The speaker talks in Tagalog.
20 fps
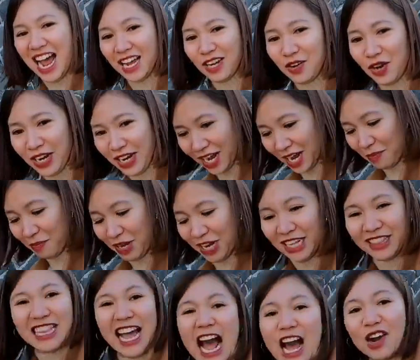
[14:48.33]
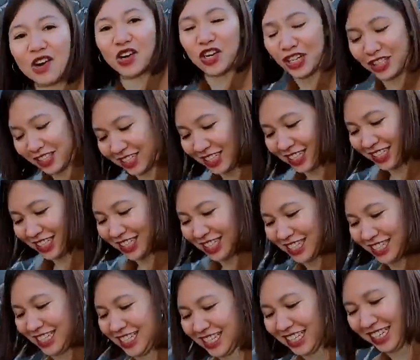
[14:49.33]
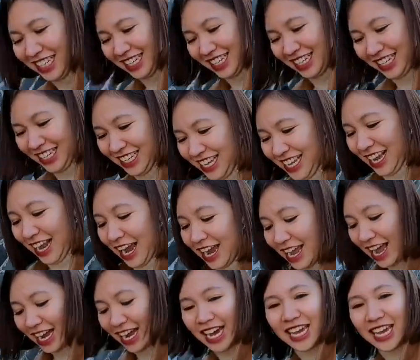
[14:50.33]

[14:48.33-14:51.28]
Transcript: hinahaluan na kami ng takot. Kaya